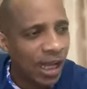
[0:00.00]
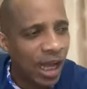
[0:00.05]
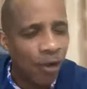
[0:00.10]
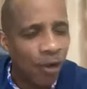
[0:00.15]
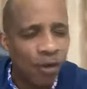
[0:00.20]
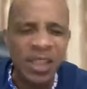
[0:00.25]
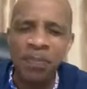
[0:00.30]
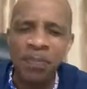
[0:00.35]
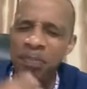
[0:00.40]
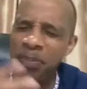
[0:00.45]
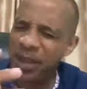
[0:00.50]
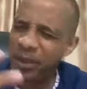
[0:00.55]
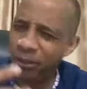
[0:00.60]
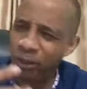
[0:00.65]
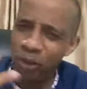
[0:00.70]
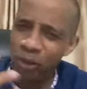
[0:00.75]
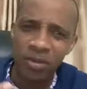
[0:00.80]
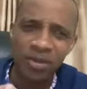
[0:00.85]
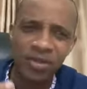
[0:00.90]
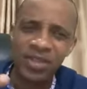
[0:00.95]
avoir une
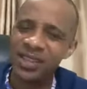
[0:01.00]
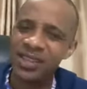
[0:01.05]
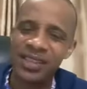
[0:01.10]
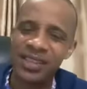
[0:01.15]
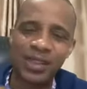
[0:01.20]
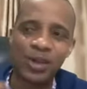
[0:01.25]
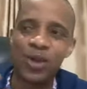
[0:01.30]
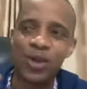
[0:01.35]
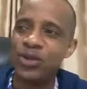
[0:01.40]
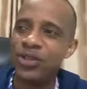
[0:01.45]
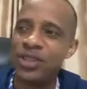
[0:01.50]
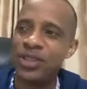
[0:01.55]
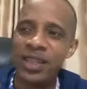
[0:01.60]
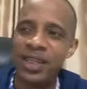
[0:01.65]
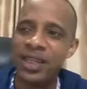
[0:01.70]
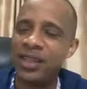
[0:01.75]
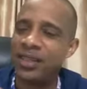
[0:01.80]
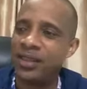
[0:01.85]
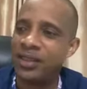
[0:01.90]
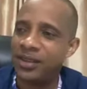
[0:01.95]
performance
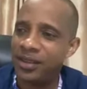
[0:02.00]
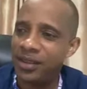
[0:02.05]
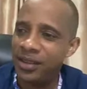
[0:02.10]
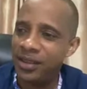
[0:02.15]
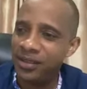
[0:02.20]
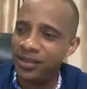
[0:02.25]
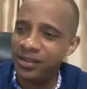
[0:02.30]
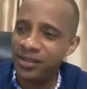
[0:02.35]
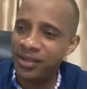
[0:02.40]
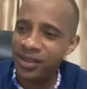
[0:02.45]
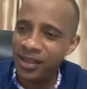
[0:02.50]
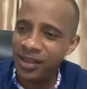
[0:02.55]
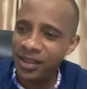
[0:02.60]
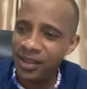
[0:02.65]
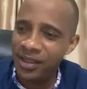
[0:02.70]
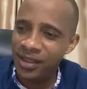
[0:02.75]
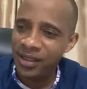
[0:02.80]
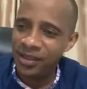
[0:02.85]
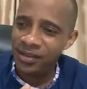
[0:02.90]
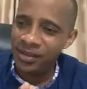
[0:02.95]
extraordinaire
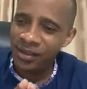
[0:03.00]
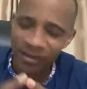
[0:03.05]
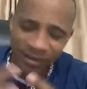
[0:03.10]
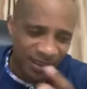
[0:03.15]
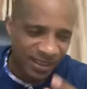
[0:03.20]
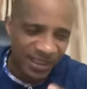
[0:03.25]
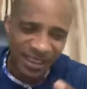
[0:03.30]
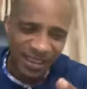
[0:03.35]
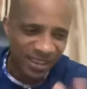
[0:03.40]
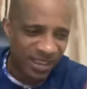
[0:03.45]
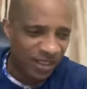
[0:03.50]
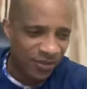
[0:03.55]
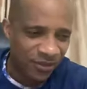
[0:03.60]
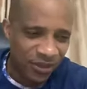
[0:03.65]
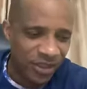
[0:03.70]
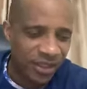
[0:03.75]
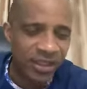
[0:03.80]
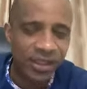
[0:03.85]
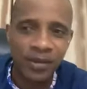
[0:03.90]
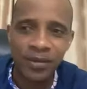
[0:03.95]
dans tes
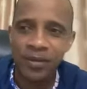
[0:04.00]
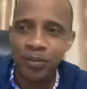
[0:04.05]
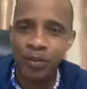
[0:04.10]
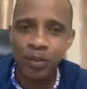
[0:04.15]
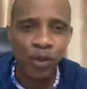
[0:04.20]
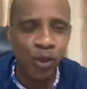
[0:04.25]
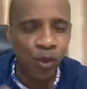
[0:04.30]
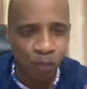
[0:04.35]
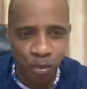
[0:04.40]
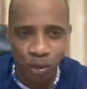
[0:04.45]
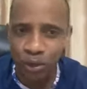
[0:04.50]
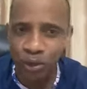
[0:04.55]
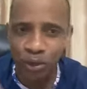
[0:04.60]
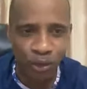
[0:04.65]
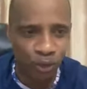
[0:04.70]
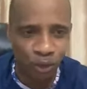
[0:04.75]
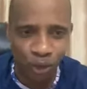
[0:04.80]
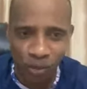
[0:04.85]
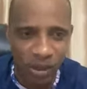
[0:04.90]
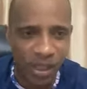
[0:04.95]
activités, peu importe
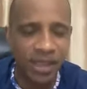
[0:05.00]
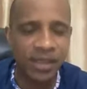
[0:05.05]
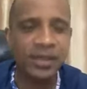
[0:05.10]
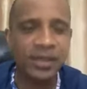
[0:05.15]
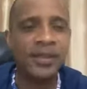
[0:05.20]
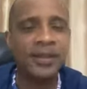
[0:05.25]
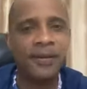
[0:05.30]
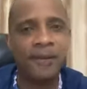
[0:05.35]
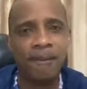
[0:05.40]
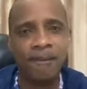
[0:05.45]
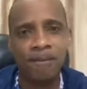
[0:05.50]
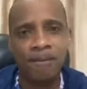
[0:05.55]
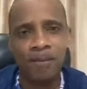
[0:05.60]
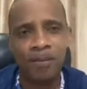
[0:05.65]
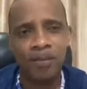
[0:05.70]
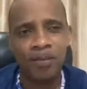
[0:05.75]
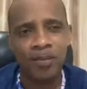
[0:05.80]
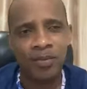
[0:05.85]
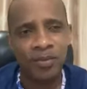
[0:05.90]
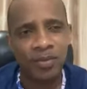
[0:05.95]
le domaine.
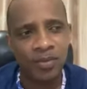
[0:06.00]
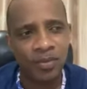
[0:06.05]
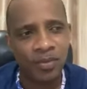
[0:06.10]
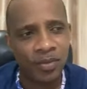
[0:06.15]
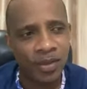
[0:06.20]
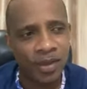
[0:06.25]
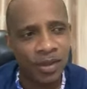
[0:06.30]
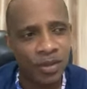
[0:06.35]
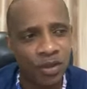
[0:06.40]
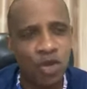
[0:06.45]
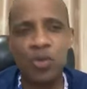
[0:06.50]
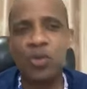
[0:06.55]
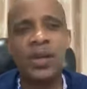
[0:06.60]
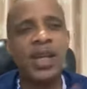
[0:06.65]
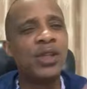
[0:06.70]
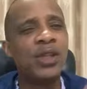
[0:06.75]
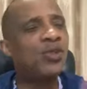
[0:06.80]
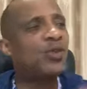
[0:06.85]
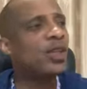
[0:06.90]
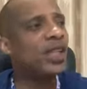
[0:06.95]
Tu peux
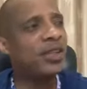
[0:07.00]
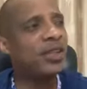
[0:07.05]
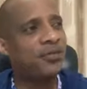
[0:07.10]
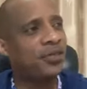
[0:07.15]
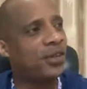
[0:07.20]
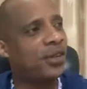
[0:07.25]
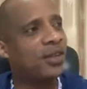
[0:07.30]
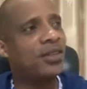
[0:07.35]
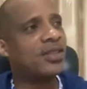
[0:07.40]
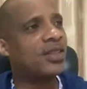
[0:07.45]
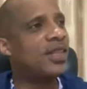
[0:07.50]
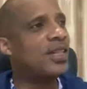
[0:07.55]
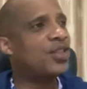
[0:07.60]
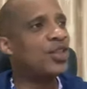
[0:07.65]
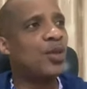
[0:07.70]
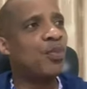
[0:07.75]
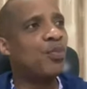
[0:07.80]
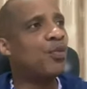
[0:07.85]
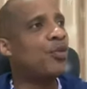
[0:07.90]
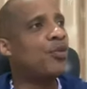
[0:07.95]
être une référence, les
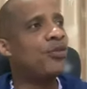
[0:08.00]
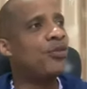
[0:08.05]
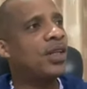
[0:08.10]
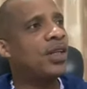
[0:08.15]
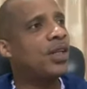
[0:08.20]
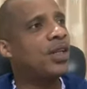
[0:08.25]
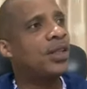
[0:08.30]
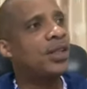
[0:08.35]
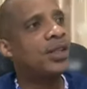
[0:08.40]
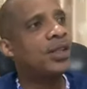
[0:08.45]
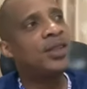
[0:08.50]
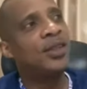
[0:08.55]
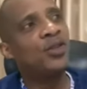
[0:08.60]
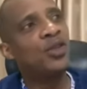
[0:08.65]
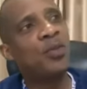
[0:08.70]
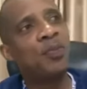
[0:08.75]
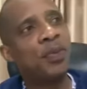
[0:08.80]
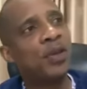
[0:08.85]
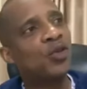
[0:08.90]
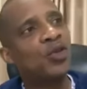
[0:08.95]
gens peuvent
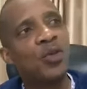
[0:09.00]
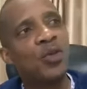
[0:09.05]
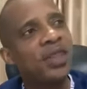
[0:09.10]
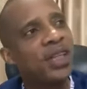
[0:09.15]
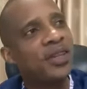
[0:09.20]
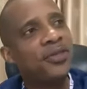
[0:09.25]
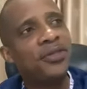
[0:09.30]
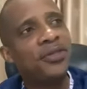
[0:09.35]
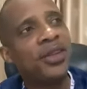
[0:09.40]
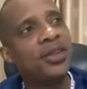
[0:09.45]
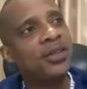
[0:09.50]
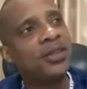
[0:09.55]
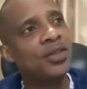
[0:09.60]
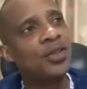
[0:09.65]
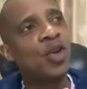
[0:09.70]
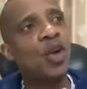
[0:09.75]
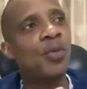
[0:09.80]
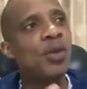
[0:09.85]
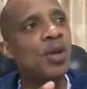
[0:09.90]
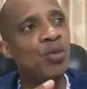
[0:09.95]
te prendre comme une référence,
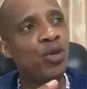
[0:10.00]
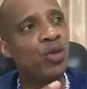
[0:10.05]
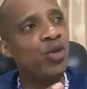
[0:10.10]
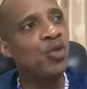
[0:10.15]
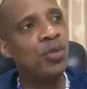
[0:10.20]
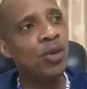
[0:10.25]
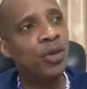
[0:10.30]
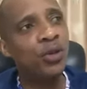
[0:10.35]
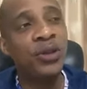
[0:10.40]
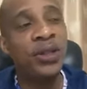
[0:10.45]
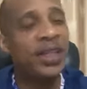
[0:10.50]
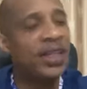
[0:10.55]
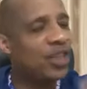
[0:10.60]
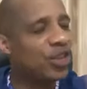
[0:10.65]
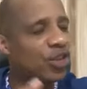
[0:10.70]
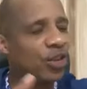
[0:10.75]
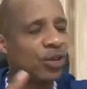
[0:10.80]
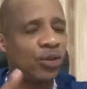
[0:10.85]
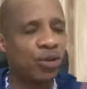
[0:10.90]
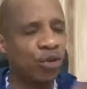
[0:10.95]
comme un monument, une
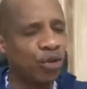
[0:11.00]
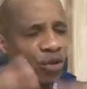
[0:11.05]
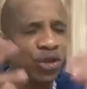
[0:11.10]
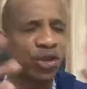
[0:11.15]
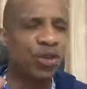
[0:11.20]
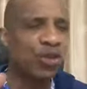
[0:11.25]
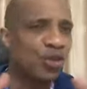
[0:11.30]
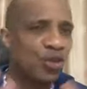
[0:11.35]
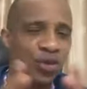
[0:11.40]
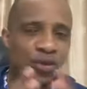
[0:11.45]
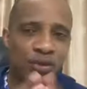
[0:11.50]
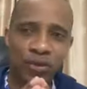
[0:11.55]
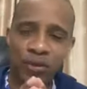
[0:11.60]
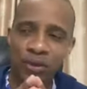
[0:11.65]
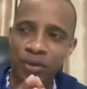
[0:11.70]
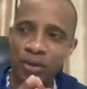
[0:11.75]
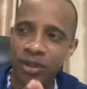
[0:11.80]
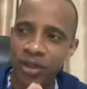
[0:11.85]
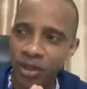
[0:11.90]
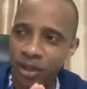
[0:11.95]
légende, tout ce que tu veux.